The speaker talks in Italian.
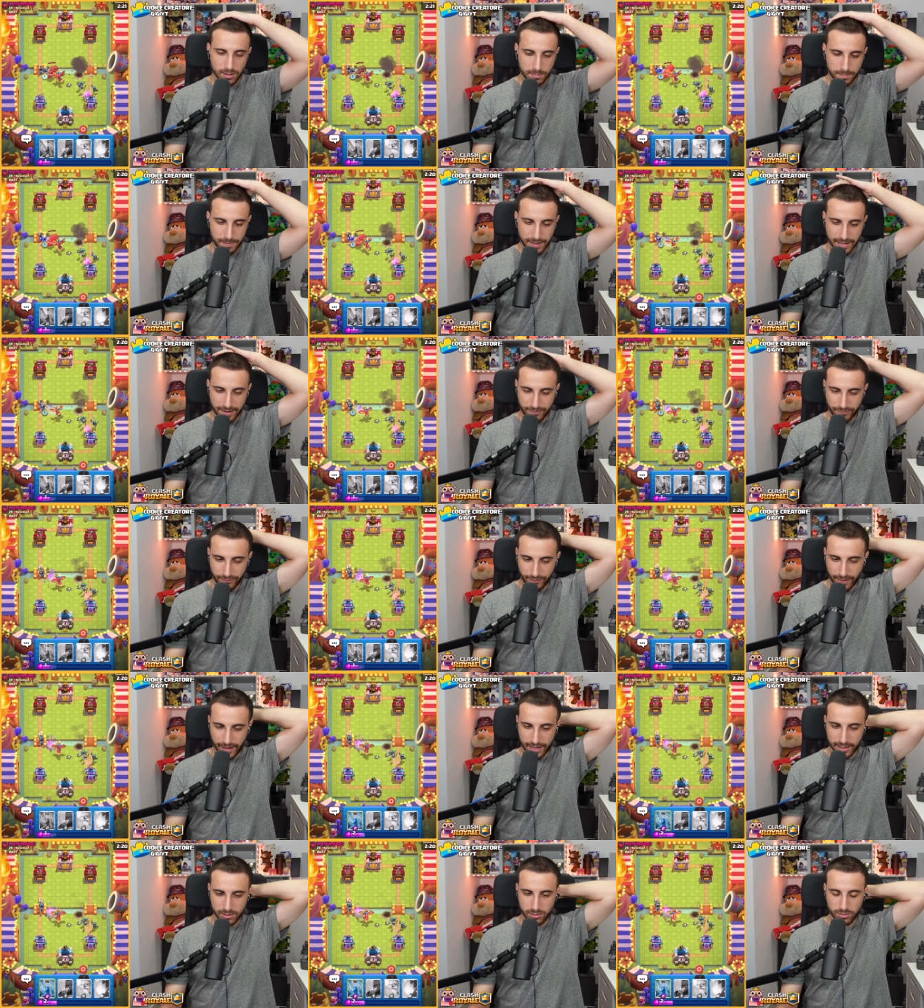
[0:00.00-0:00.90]

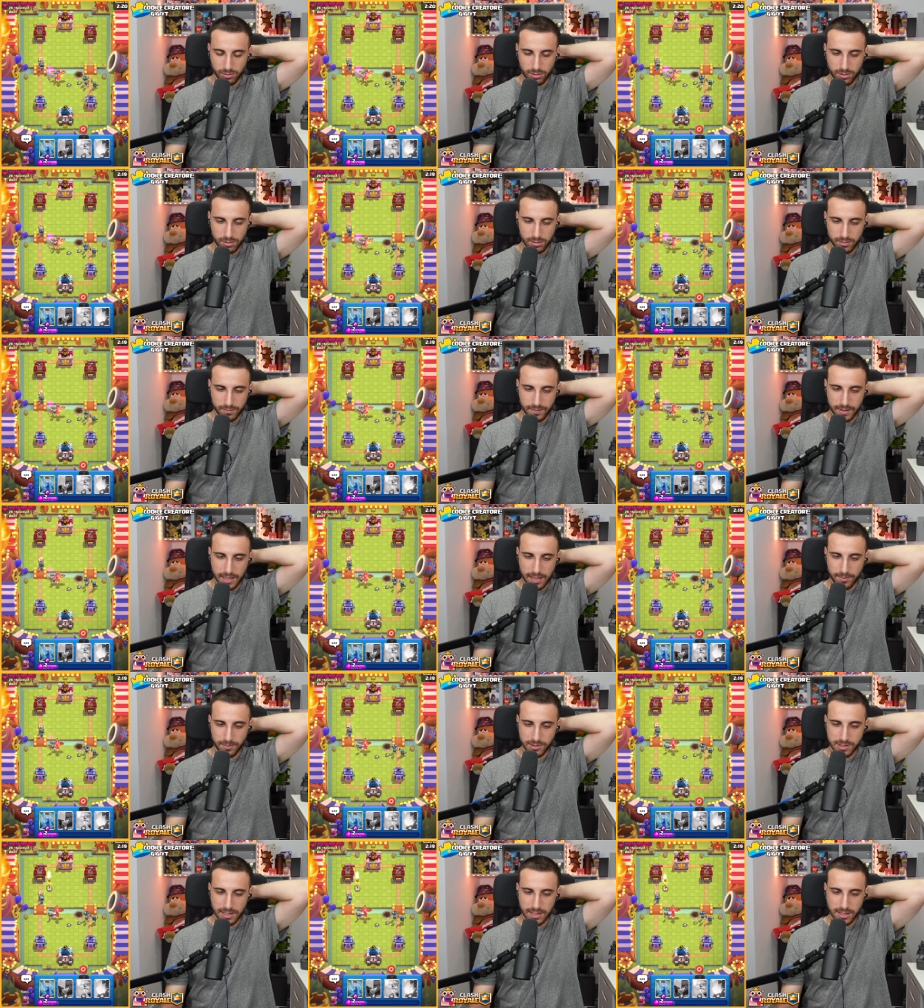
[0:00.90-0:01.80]
Perfetto.
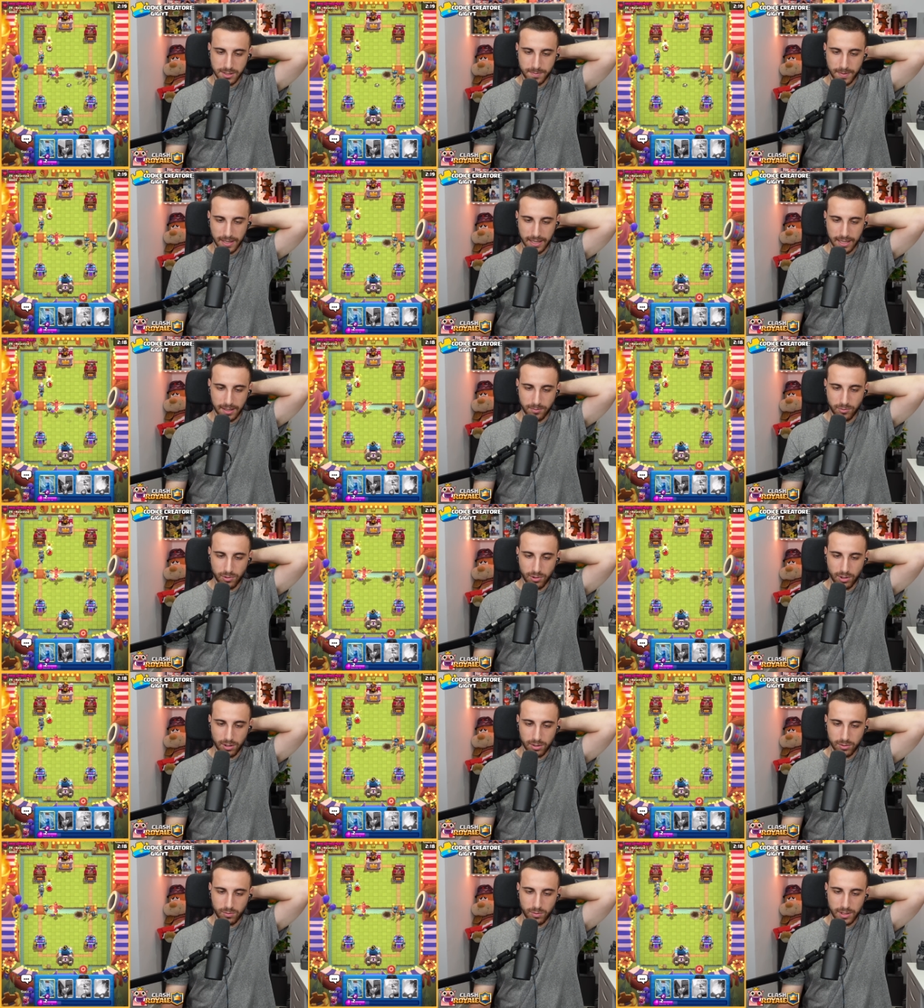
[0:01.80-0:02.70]
Vediamo se gli
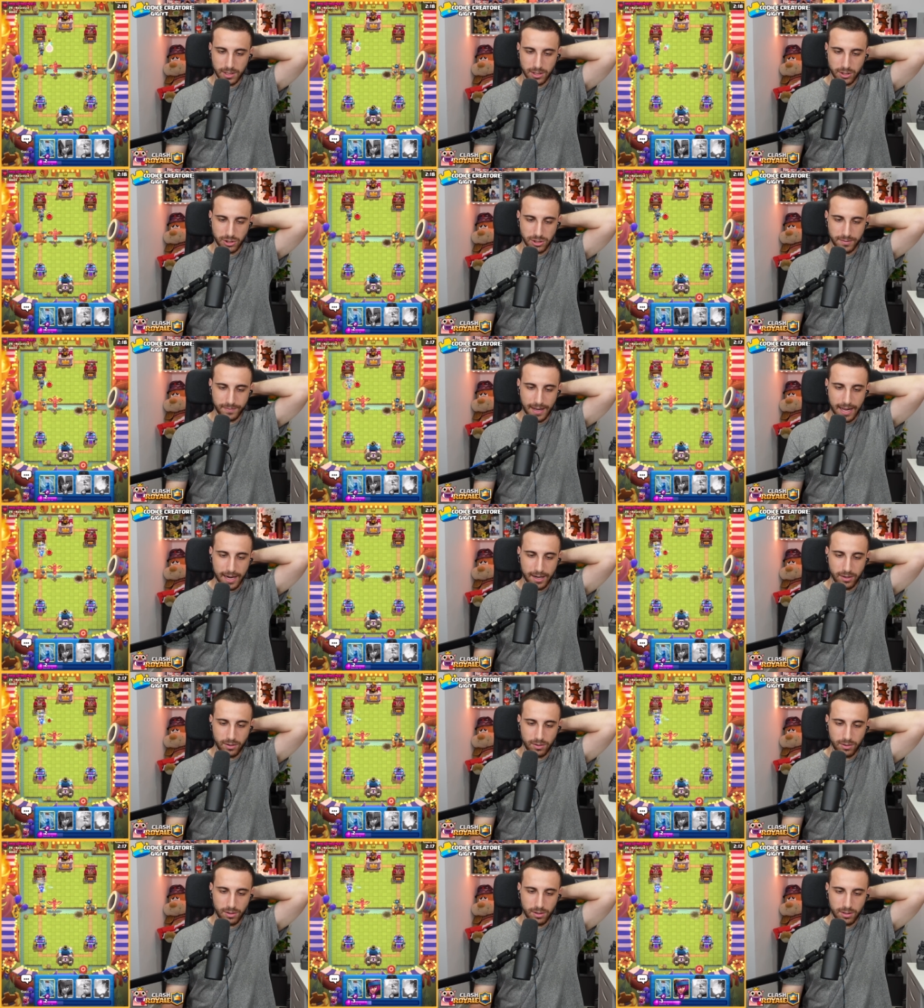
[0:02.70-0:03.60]
spaccamuro al 15
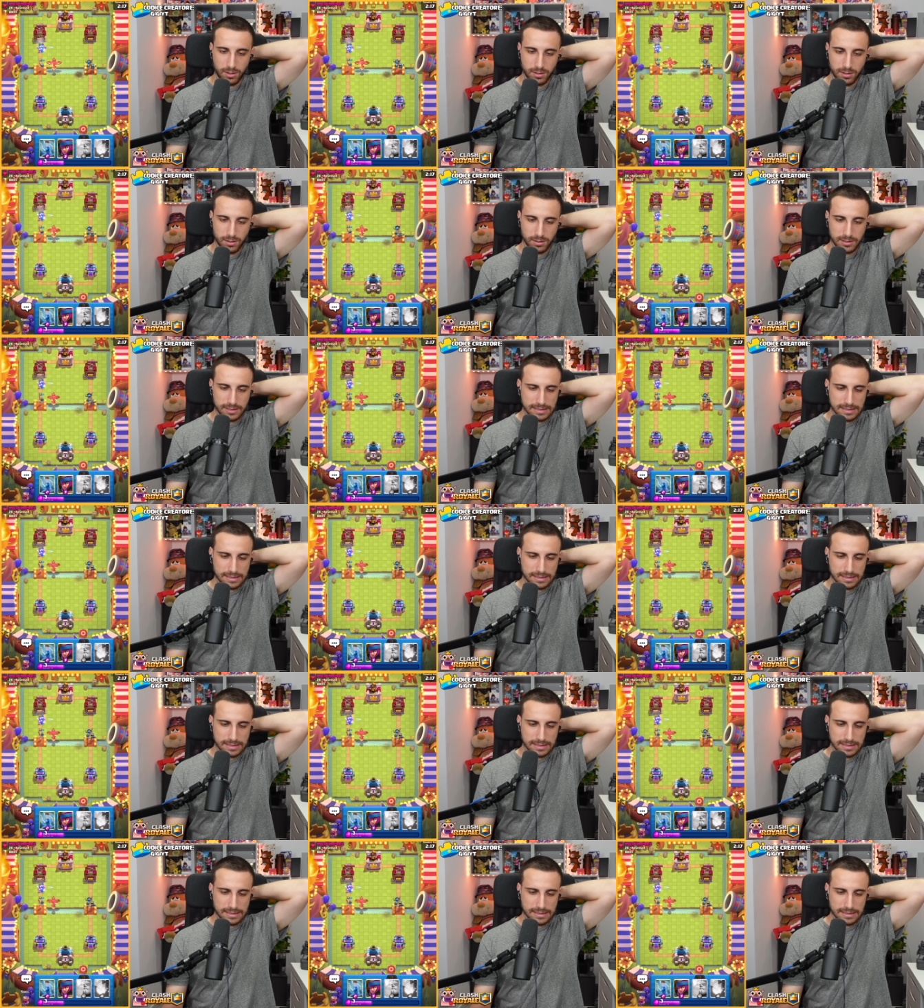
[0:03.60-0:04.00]
vanno.